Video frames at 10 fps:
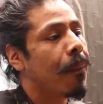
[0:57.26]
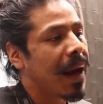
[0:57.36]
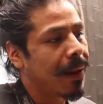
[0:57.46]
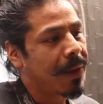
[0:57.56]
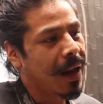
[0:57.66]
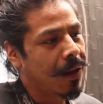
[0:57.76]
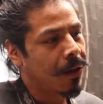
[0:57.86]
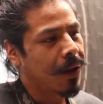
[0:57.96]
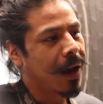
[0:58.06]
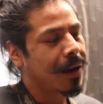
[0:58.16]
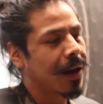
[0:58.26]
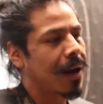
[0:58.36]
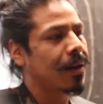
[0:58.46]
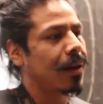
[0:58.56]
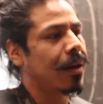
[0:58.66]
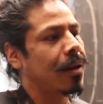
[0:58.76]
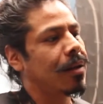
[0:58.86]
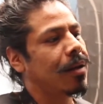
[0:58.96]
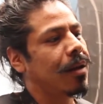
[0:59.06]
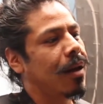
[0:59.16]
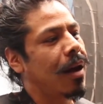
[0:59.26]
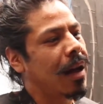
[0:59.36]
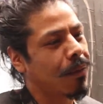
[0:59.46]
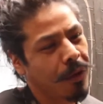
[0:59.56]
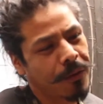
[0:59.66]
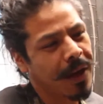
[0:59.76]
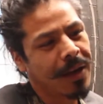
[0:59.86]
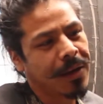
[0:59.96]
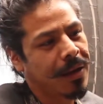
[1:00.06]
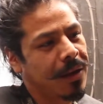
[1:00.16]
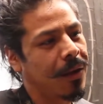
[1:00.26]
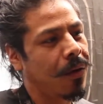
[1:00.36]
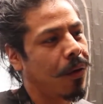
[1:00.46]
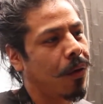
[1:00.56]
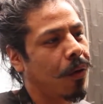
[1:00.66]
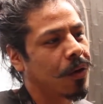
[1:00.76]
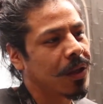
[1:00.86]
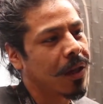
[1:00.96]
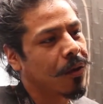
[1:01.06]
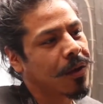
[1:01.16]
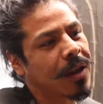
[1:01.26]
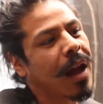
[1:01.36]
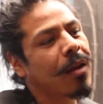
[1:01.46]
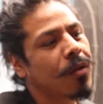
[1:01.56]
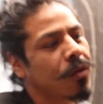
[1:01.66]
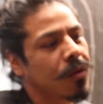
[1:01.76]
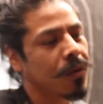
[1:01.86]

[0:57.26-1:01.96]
para, para, lograr crear ciertas atmósferas eh, o, ciertos escenarios.